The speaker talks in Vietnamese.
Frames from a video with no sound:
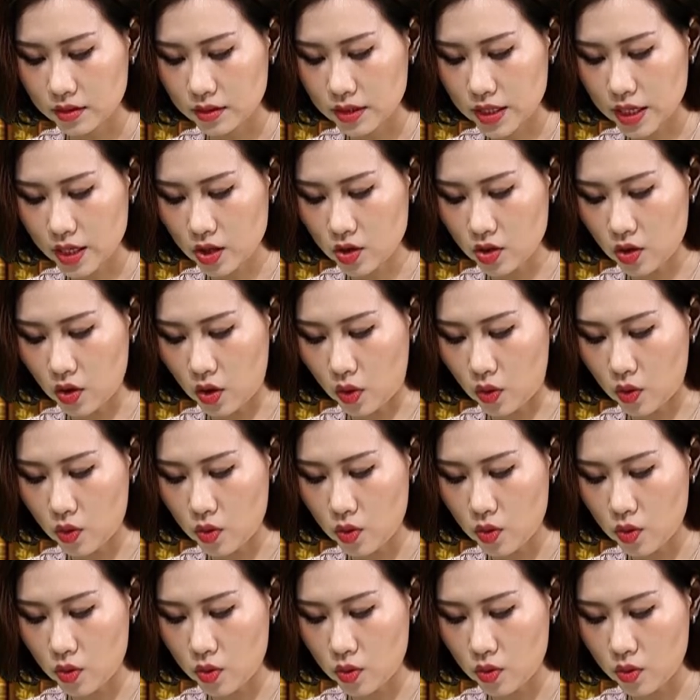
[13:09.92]
Chỉ
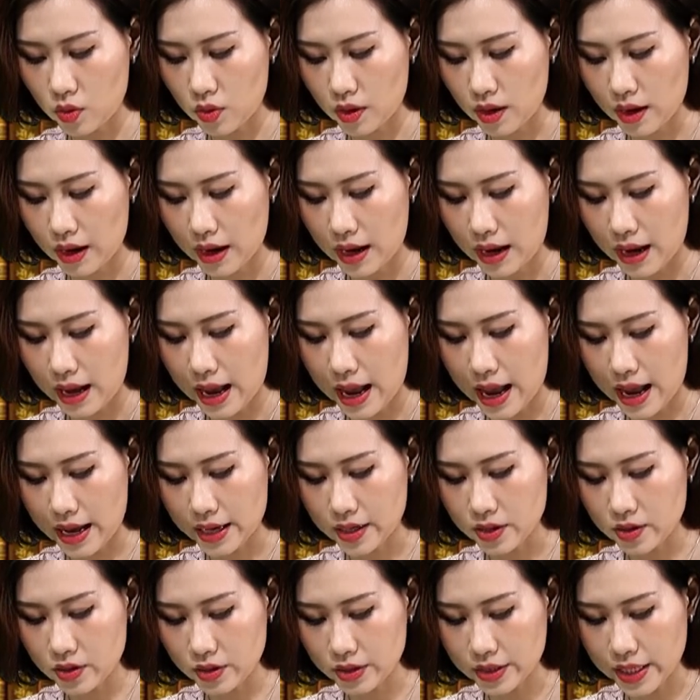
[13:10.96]
khổ,
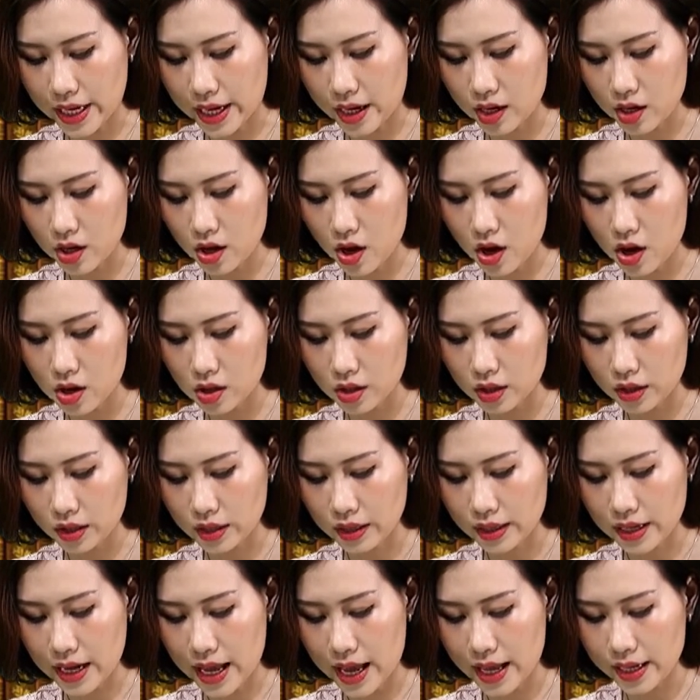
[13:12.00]
hai đứa trẻ con
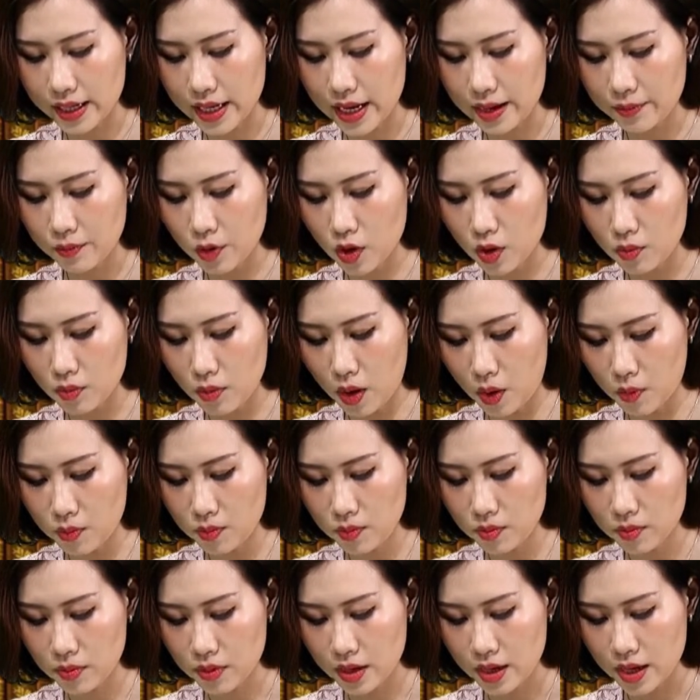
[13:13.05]
là anh em con
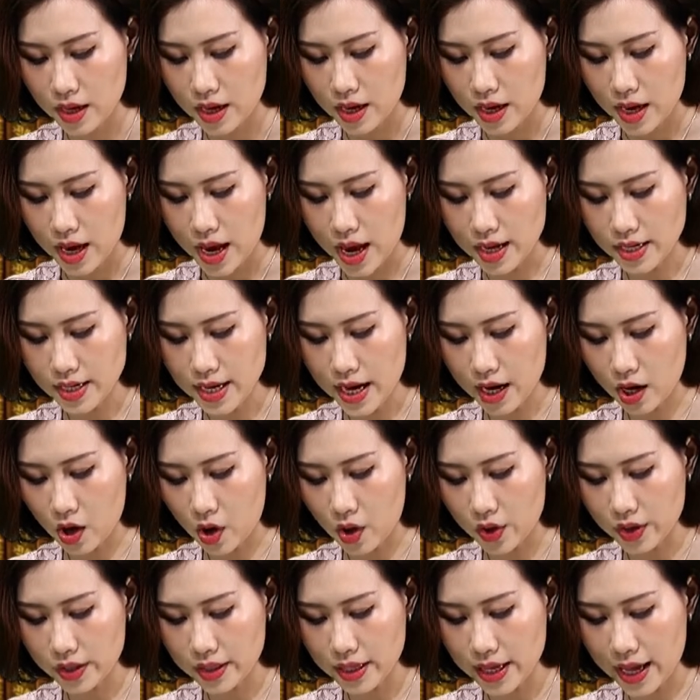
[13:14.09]
bóng, hãy ra
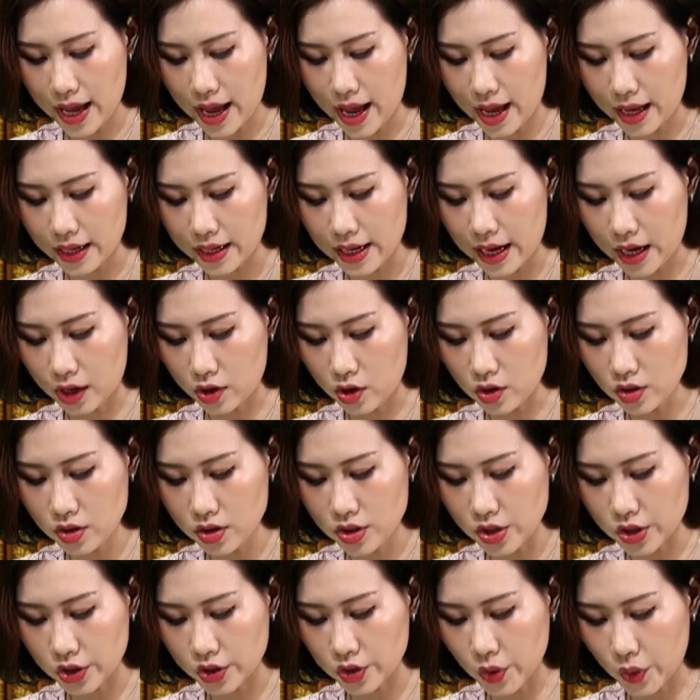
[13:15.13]
khỏi nhà là có
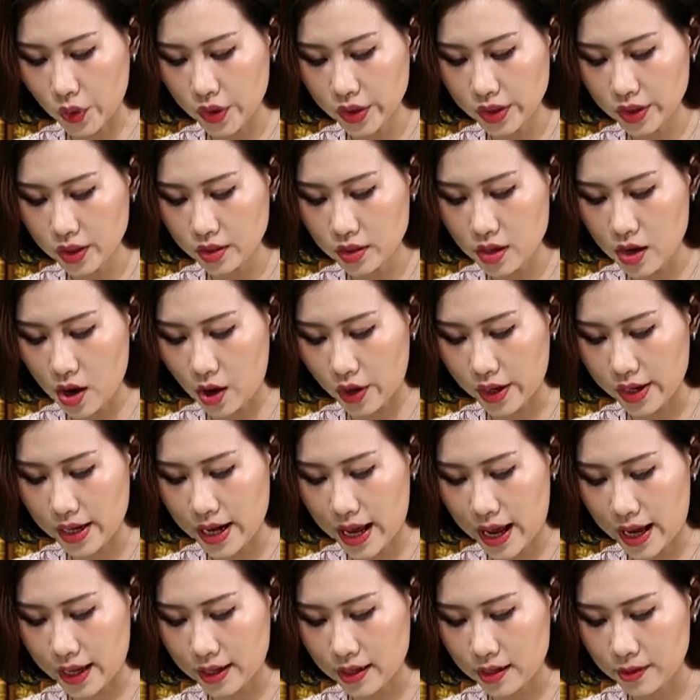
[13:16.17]
người rối rít gọi
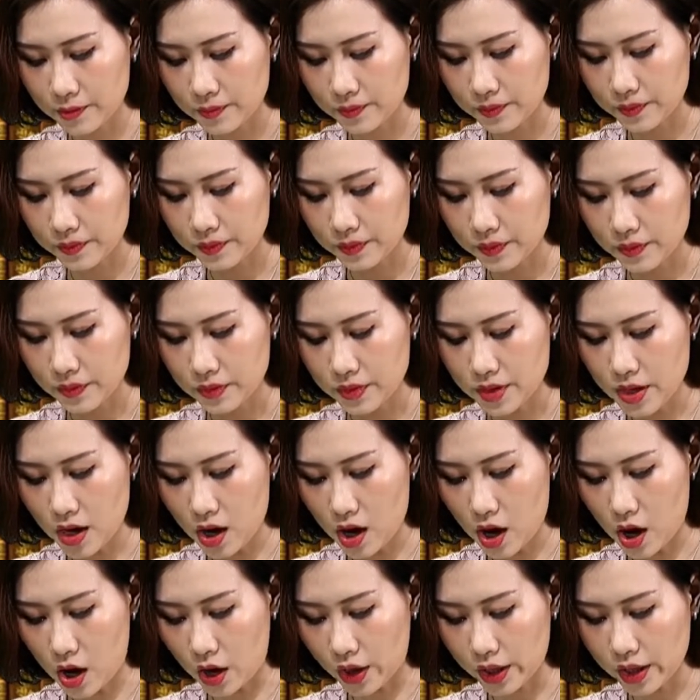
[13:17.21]
lại, dò
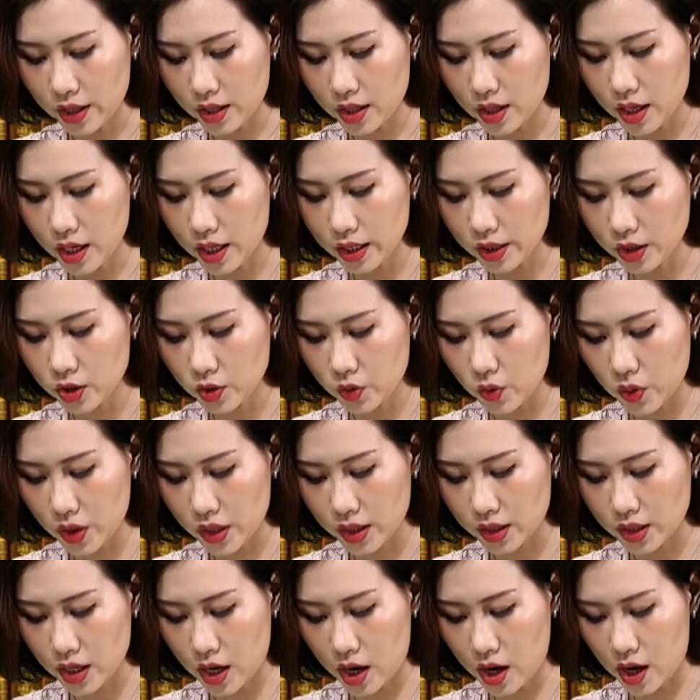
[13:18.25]
hỏi hết
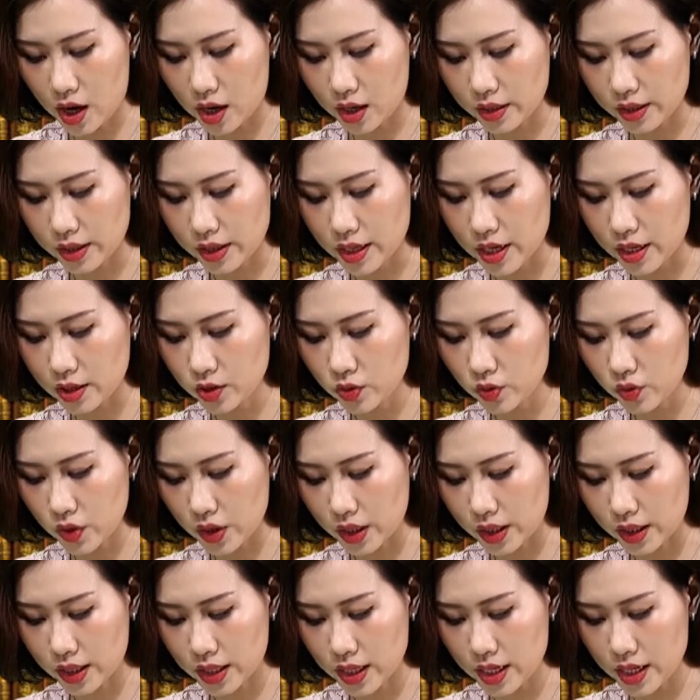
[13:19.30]
chuyện nọ đến
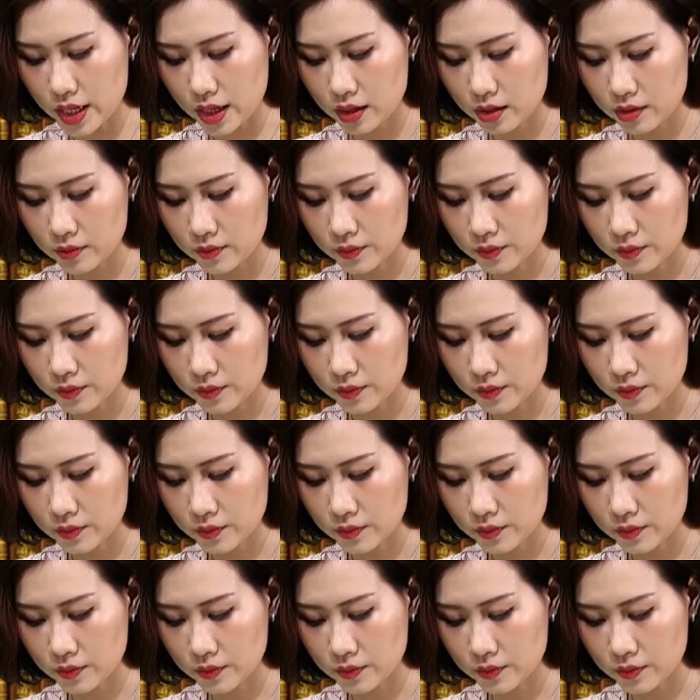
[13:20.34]
chuyện kia.